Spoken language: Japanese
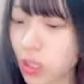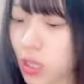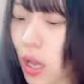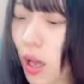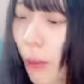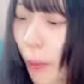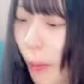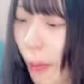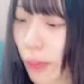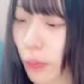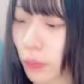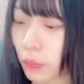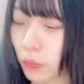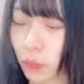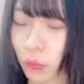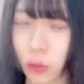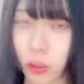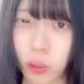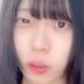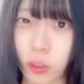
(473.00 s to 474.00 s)
さ
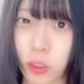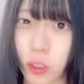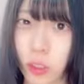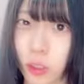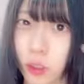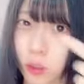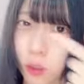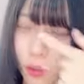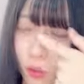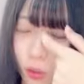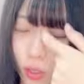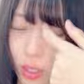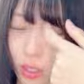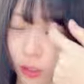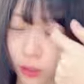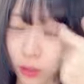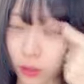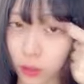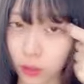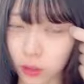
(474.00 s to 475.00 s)
服につくと取れ
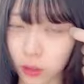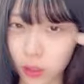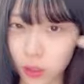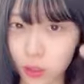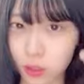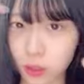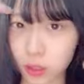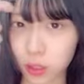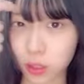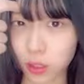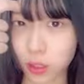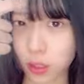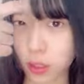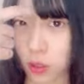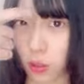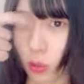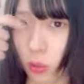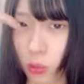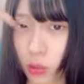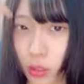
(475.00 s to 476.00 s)
なくなるから絶対
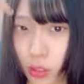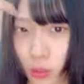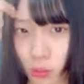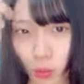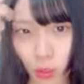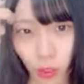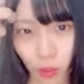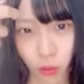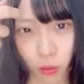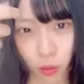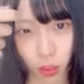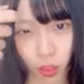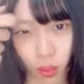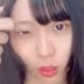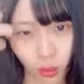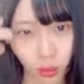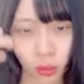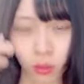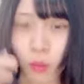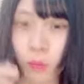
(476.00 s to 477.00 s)
にこぼすなみたいな言われな
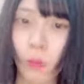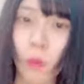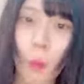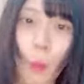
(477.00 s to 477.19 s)
かった